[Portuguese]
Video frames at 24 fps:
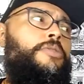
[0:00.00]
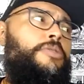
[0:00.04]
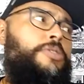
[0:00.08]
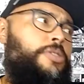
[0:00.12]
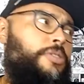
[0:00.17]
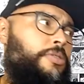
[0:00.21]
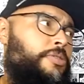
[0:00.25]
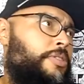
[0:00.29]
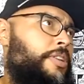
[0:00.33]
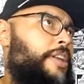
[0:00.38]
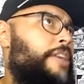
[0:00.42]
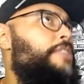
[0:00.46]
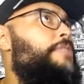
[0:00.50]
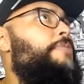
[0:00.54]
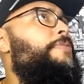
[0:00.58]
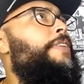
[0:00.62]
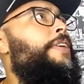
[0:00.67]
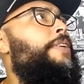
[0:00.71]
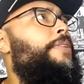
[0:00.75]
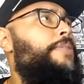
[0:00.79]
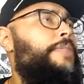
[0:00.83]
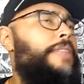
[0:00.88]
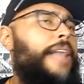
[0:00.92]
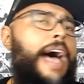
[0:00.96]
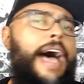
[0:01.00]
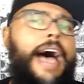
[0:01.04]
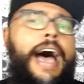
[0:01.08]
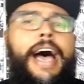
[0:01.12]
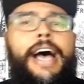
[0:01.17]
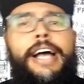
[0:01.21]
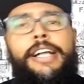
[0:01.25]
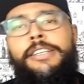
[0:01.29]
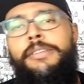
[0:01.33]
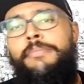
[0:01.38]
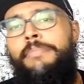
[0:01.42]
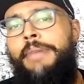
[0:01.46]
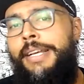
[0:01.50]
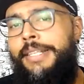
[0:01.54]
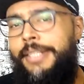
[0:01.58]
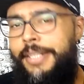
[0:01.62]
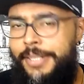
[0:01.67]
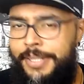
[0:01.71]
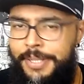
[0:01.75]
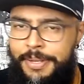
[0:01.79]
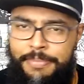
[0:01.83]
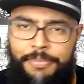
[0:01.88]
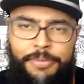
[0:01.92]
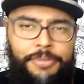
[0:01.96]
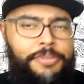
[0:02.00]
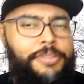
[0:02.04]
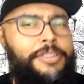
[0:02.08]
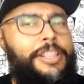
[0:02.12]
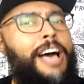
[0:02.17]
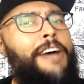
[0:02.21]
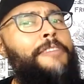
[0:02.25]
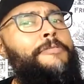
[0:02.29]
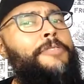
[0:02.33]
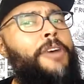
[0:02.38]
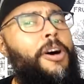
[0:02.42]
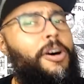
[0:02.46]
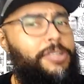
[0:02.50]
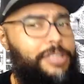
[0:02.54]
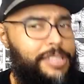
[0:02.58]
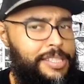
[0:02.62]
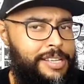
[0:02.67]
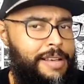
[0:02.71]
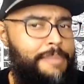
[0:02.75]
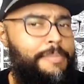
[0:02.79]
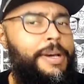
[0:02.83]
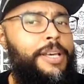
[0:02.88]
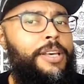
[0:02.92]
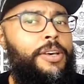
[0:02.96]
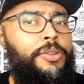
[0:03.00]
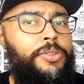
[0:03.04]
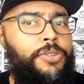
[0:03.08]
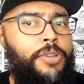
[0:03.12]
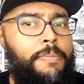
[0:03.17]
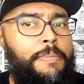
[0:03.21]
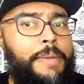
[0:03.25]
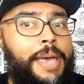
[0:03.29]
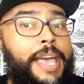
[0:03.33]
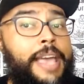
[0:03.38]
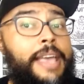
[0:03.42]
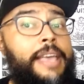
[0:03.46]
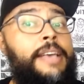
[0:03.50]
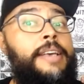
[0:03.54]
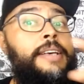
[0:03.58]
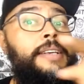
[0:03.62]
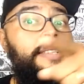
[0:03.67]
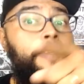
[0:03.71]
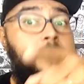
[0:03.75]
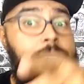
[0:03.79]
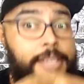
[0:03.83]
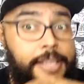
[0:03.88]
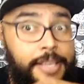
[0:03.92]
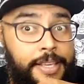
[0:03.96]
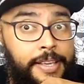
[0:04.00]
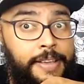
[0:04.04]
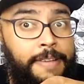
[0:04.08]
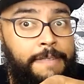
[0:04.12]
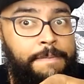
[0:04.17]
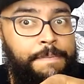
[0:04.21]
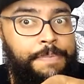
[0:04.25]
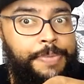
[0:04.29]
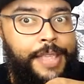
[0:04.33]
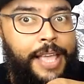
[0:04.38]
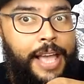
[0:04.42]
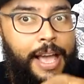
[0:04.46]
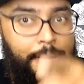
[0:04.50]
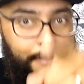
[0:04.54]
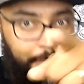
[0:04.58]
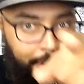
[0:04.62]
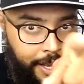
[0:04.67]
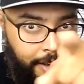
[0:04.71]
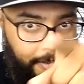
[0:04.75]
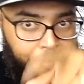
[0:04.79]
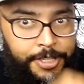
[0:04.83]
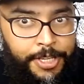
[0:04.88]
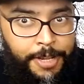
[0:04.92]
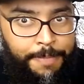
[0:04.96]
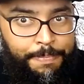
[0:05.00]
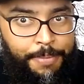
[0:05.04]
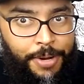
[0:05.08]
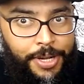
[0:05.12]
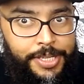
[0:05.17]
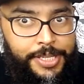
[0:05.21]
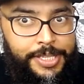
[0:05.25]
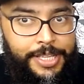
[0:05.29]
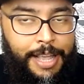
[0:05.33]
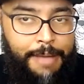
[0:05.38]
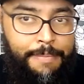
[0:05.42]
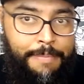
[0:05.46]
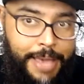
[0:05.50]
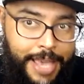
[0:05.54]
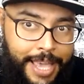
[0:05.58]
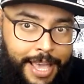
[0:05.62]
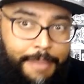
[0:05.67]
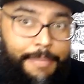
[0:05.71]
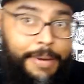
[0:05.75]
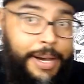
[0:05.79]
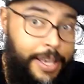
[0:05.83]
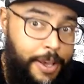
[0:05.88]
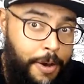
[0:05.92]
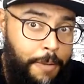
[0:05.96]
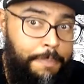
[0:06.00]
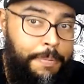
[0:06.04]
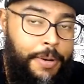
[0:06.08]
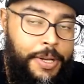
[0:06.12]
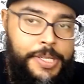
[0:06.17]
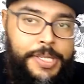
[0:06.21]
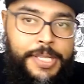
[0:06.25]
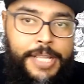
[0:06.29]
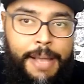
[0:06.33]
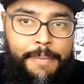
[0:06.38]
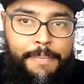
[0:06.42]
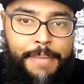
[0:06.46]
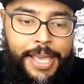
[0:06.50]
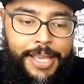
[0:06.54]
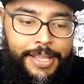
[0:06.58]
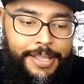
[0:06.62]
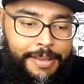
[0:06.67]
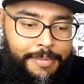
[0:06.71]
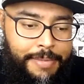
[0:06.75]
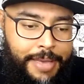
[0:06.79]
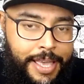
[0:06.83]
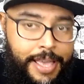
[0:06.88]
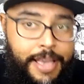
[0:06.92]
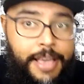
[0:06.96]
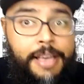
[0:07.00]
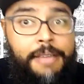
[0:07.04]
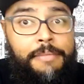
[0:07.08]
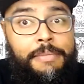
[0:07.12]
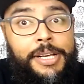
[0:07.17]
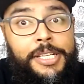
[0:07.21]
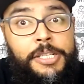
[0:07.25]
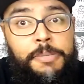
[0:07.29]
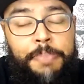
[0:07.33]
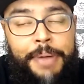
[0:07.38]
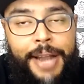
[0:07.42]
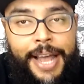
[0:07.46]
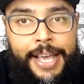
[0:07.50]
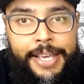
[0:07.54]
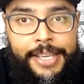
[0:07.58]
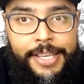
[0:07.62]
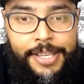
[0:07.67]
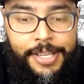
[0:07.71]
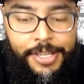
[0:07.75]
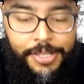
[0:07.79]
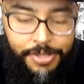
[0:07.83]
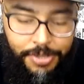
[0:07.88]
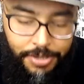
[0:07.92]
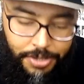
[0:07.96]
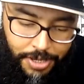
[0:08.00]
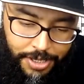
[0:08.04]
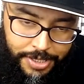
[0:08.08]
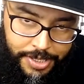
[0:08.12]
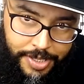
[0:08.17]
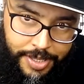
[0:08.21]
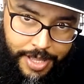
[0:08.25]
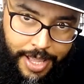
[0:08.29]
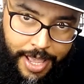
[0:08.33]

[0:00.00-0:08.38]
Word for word: hoje eu tô na dificuldade, mas esse mundo dá voltas, amanhã eu tô bem. Sim, Amanhã você pode estar bem, amanhã eu posso estar bem também. Mas para isso nós